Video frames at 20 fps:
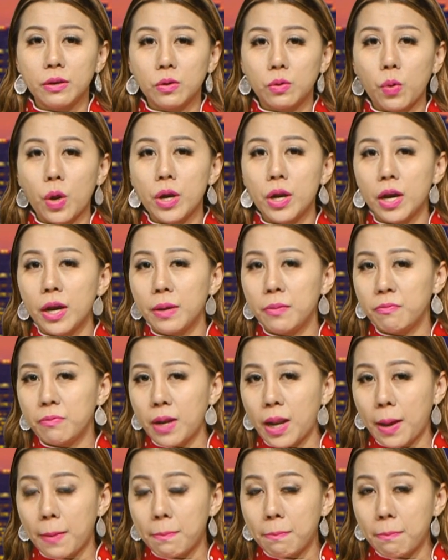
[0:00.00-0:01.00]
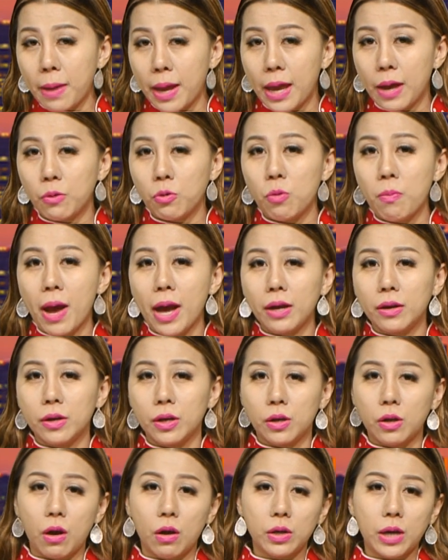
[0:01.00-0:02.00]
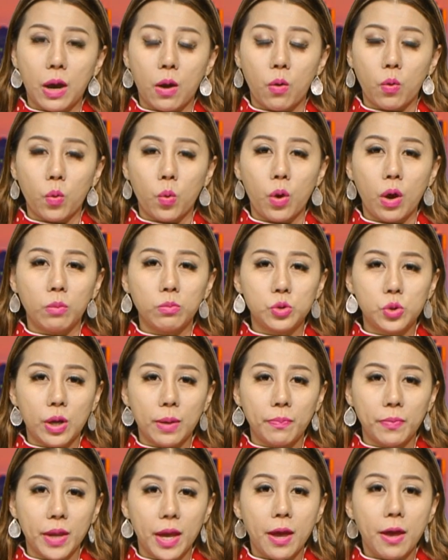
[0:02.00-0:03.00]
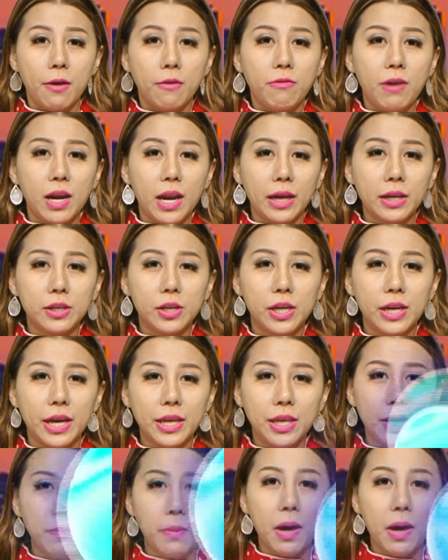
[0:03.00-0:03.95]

qua đời là mẹ của ba người con đầu của ông Trump và là người đã giúp